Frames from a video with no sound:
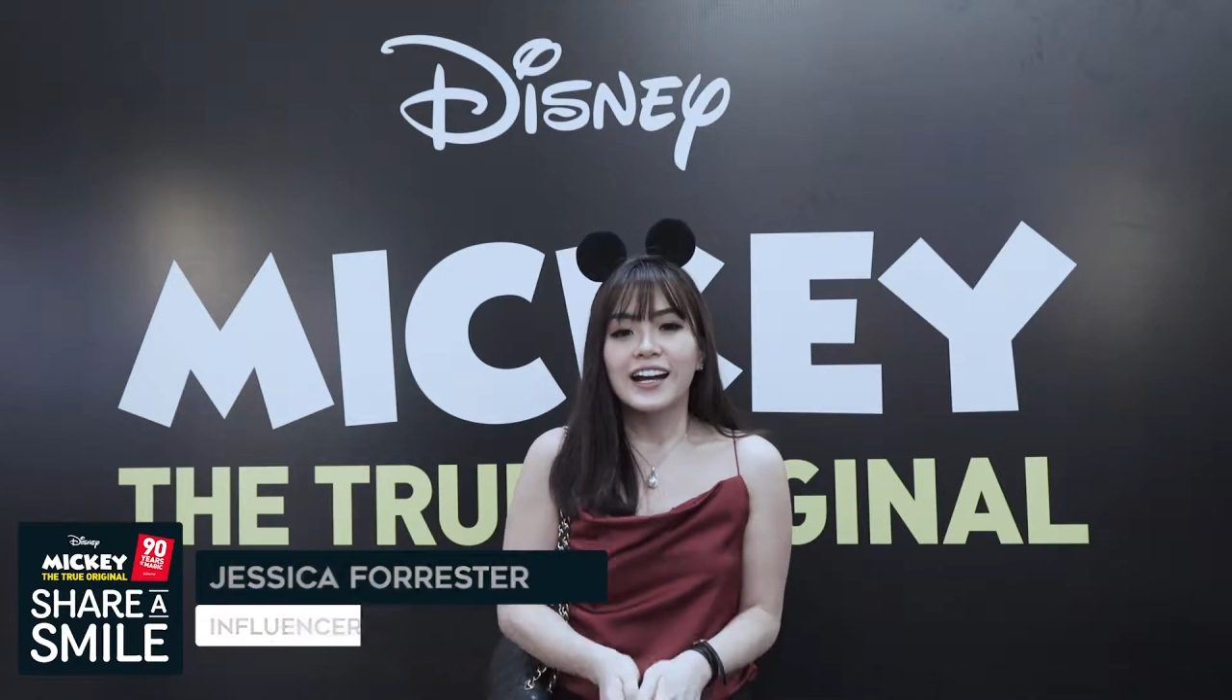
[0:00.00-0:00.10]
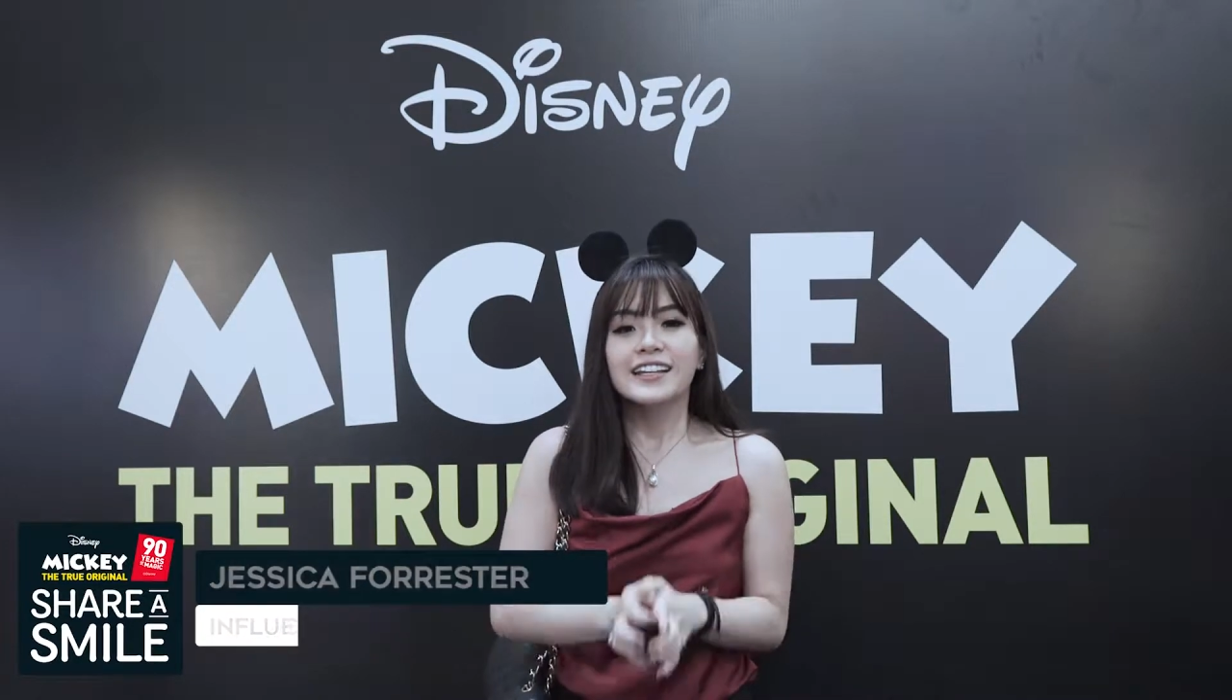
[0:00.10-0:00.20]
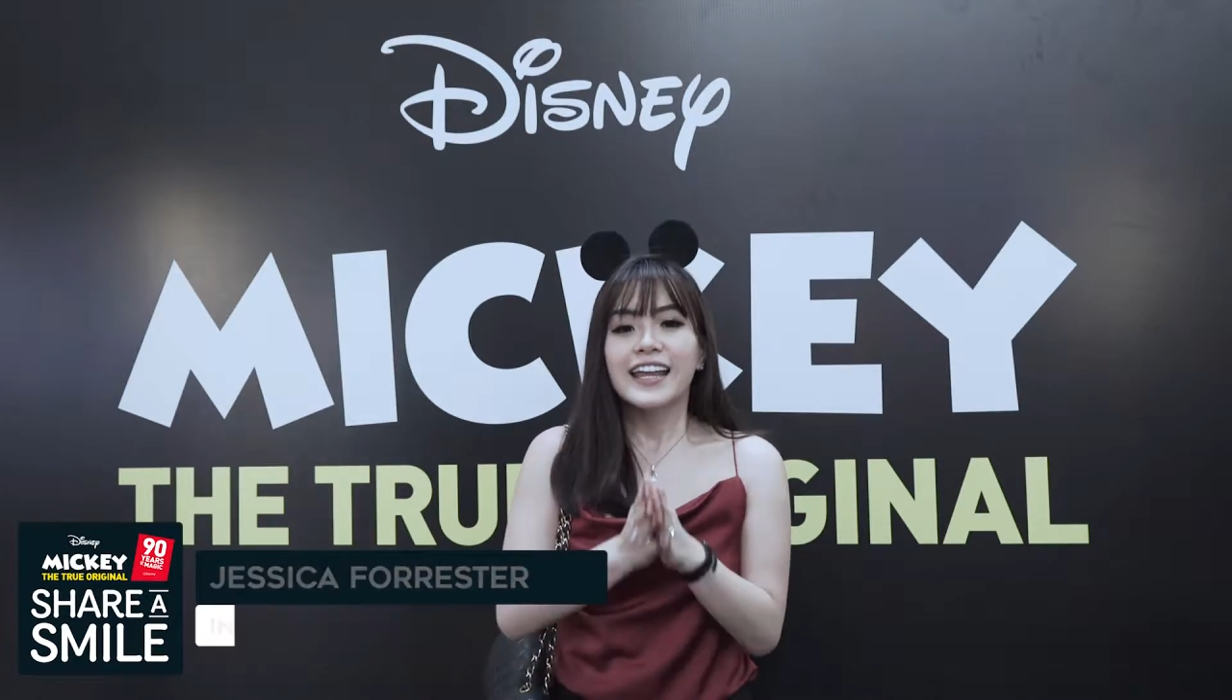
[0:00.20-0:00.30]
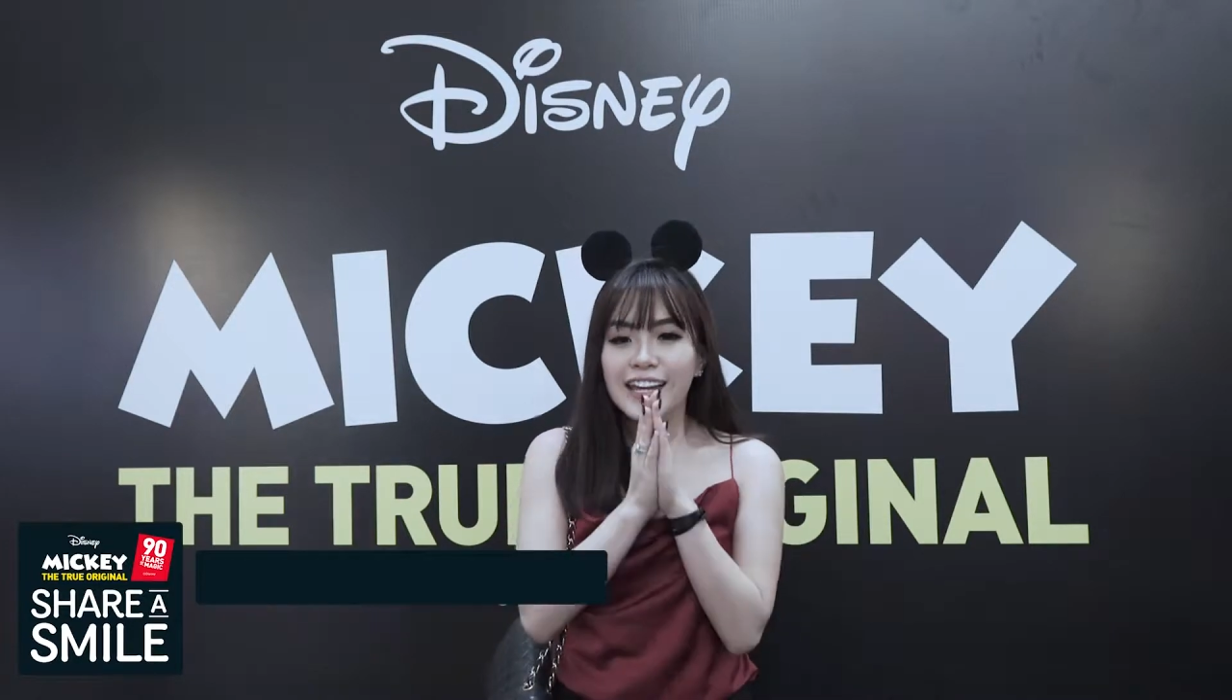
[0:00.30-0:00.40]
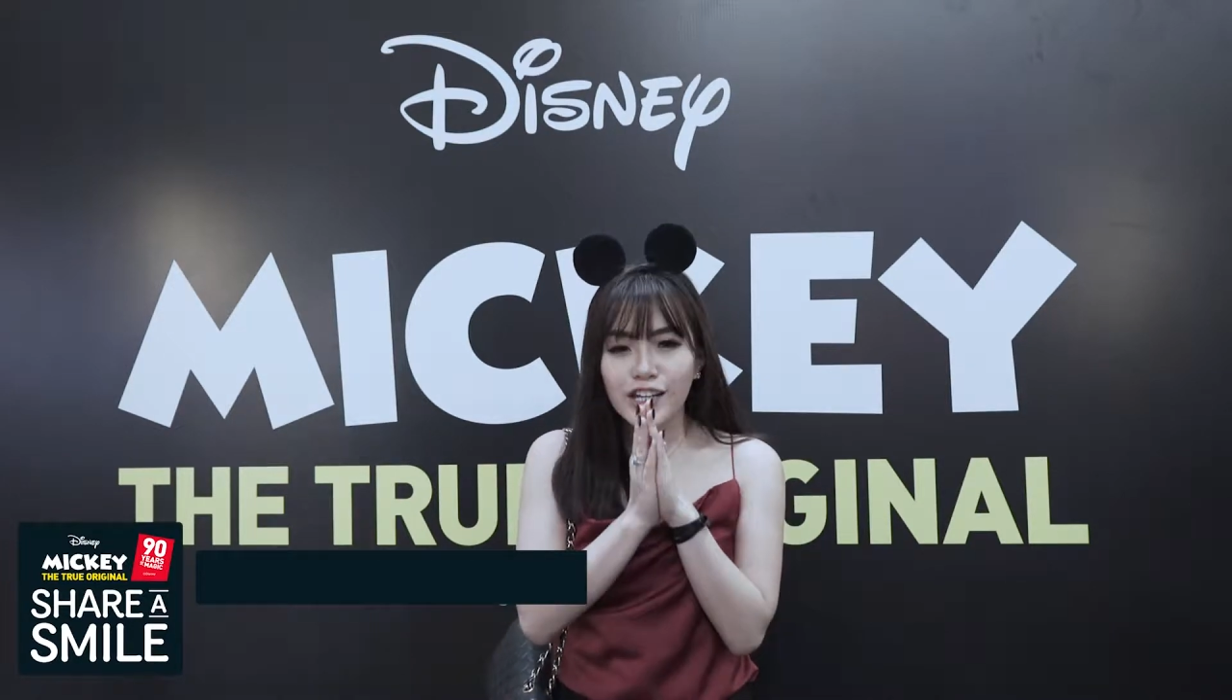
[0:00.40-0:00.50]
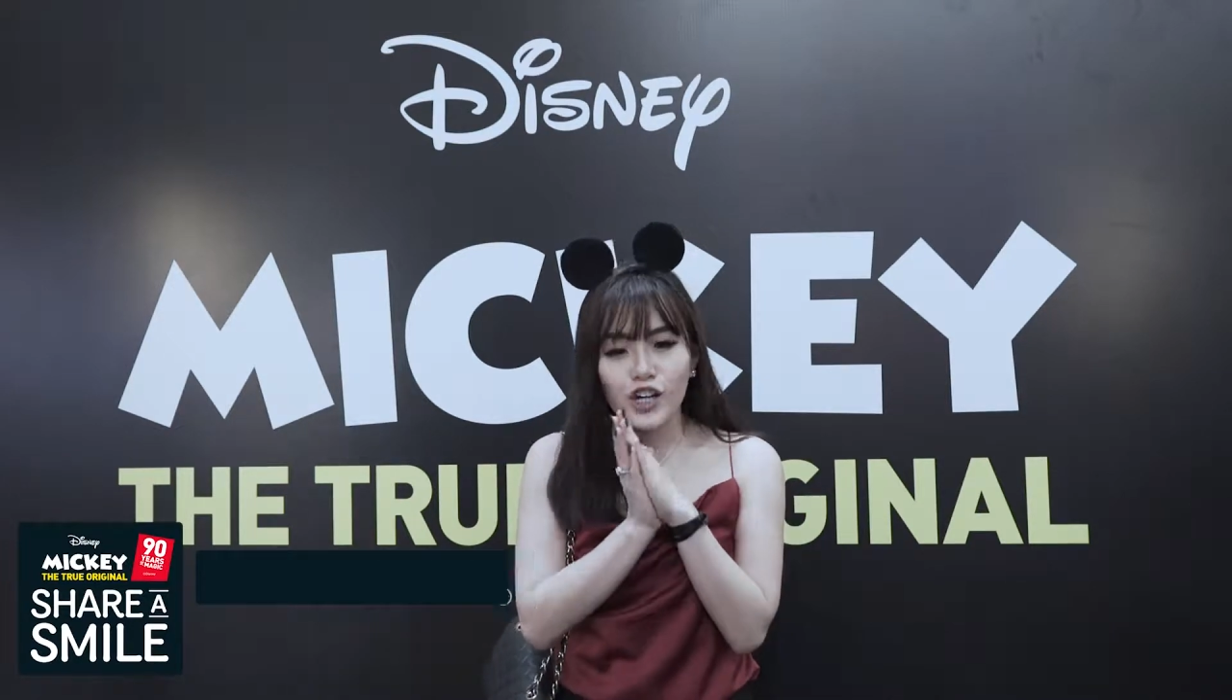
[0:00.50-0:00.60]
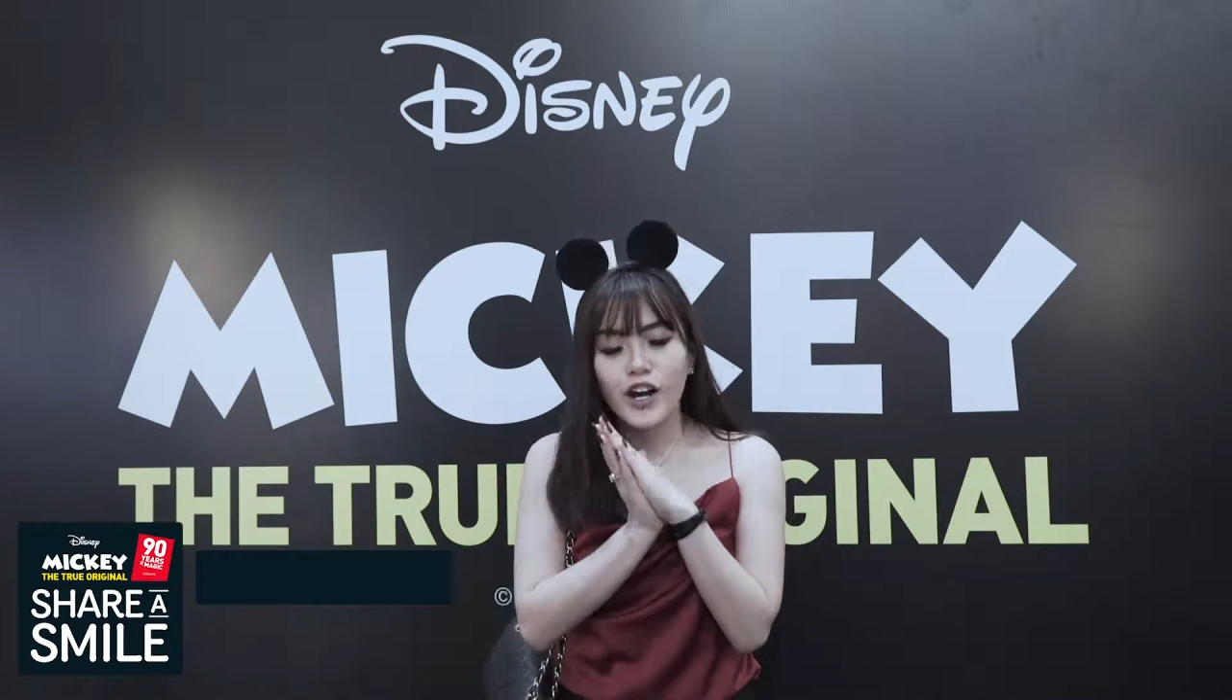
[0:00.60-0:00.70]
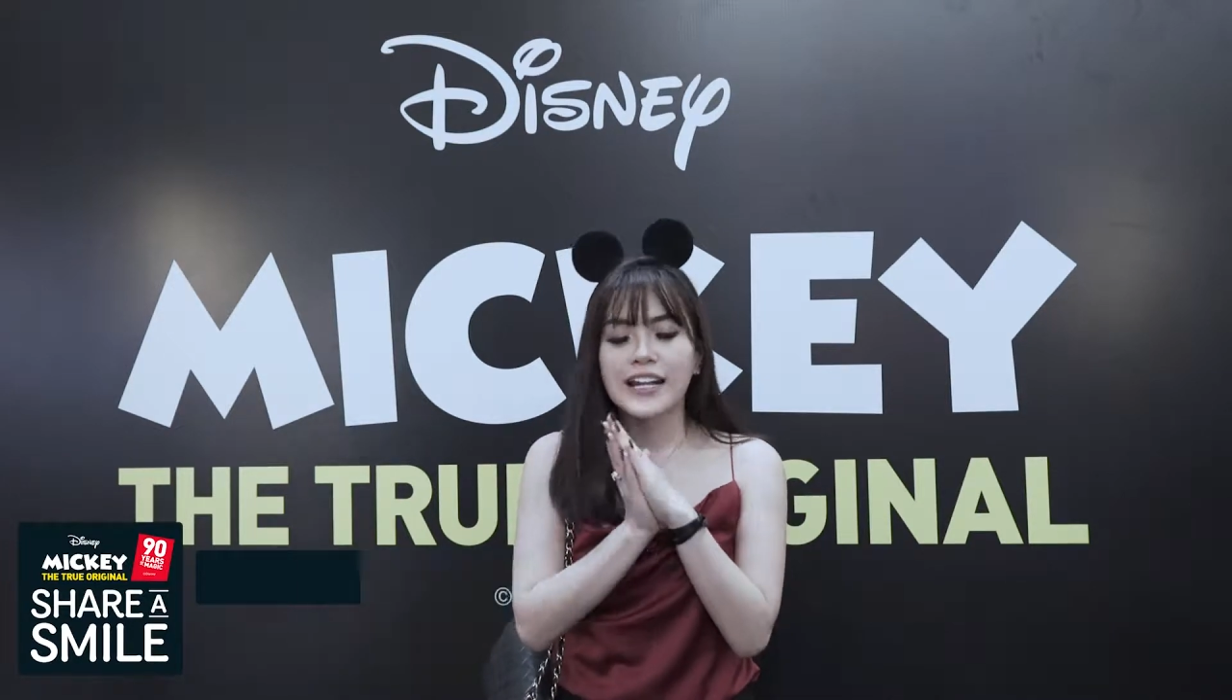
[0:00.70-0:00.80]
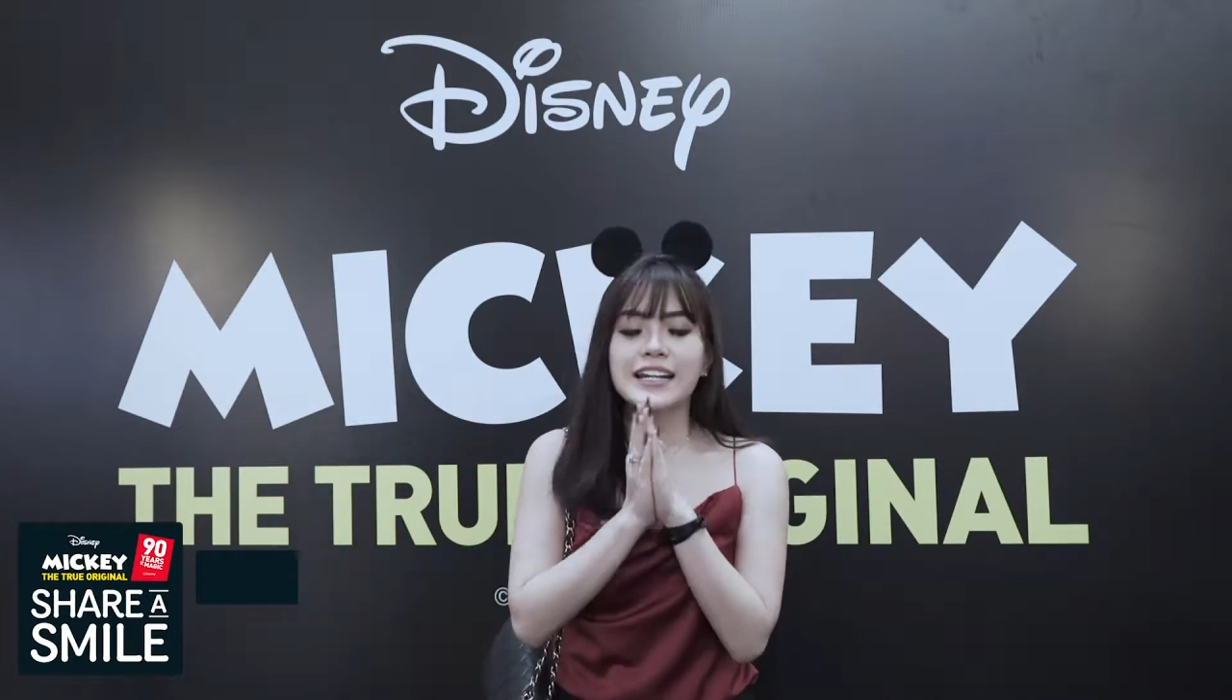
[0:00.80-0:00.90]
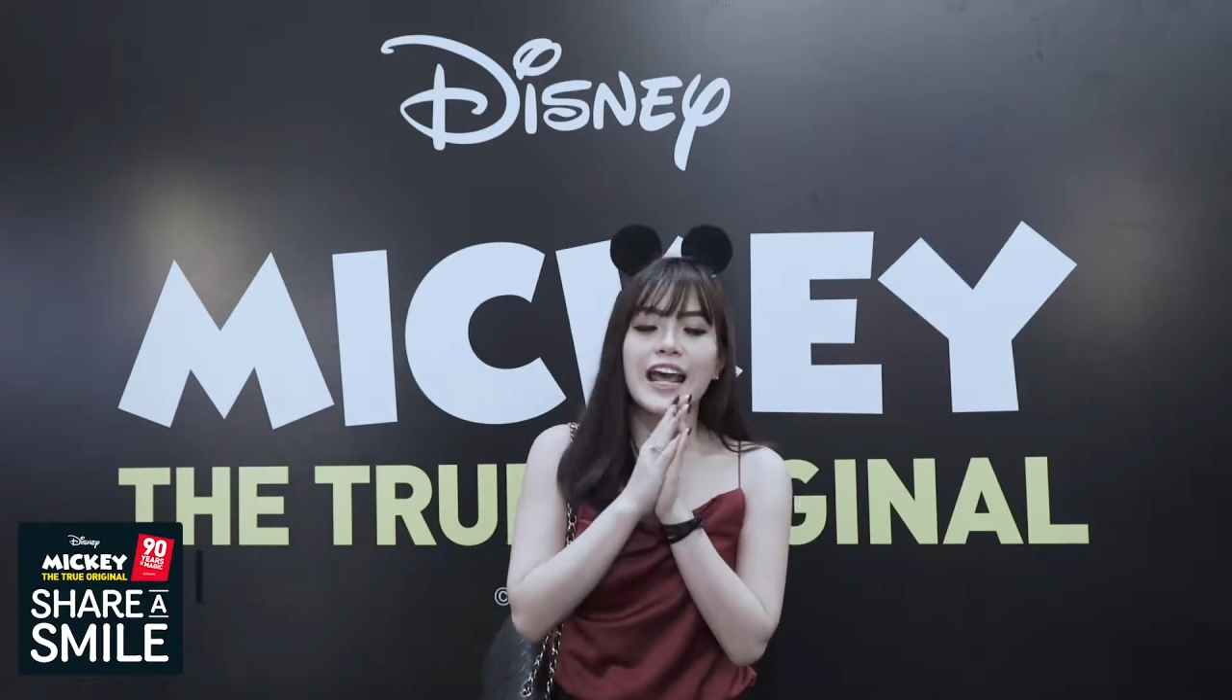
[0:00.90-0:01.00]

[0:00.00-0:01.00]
Thank you and